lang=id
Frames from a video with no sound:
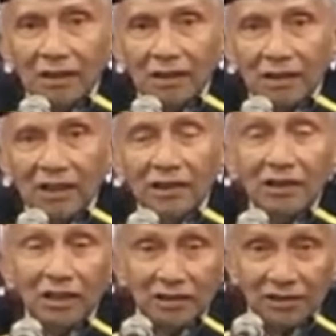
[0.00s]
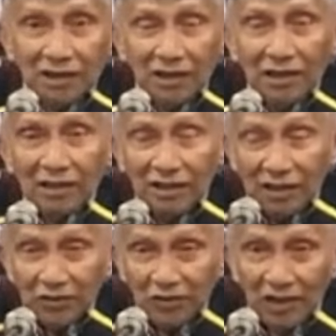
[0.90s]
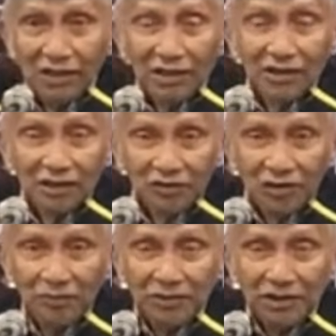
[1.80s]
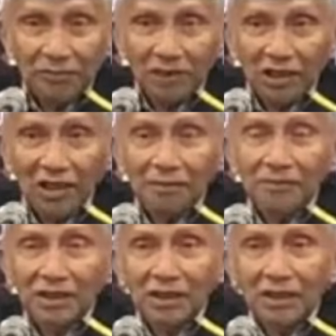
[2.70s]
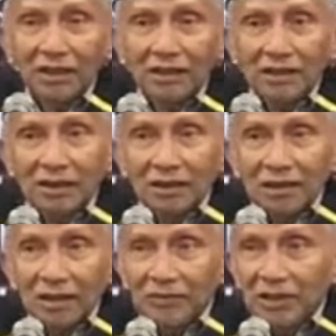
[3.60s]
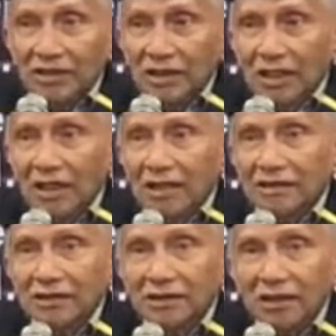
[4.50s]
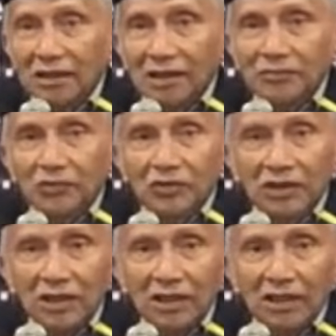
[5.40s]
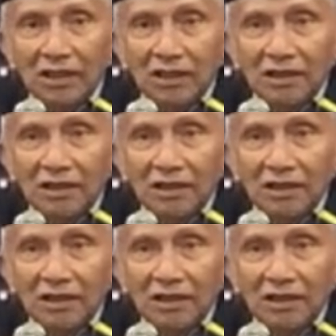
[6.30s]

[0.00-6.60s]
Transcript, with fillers: Nah ini nggak saya akan lanjutkan, ya kita sudah bisa menangkap ya. Tapi yang jelas kita punya